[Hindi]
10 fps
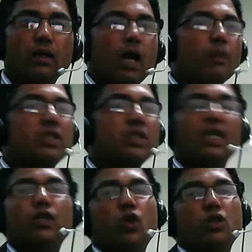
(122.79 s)
आपने
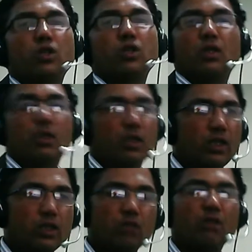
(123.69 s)
जेट डॉट
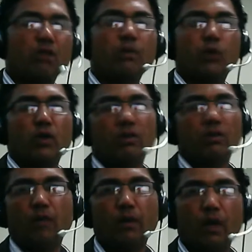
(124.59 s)
की जितने भी प्रोडक्ट्स हैं
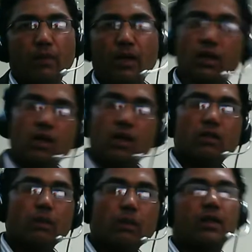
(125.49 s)
वहाँ पर आपने
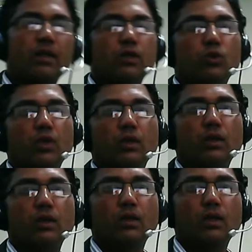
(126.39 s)
सप्लाई करना शुरू कर
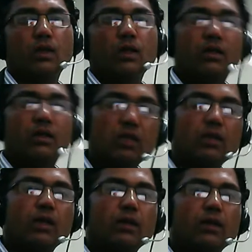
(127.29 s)
दी इसी
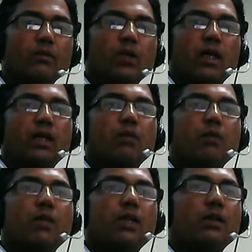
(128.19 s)
तरह अगर
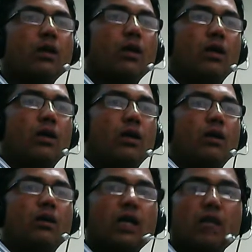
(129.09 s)
मैं
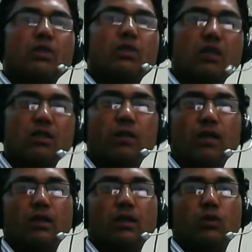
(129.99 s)
गाला बिस्कट्स की
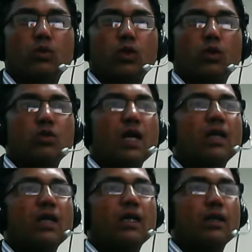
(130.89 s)
बात करूँ तो
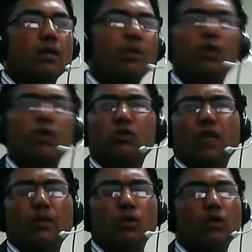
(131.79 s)
ज़ाहिर है
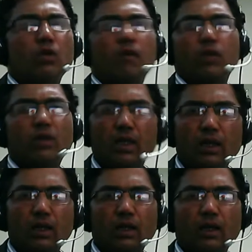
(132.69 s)
बलूचिस्तान में तो इतना वो हिट नहीं
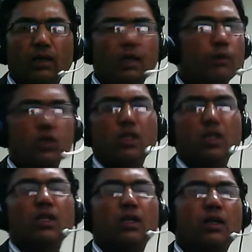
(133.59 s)
करेगा अप्रोच
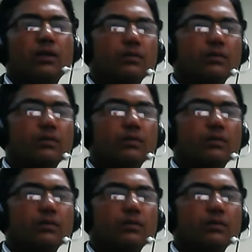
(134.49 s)
नहीं करेगा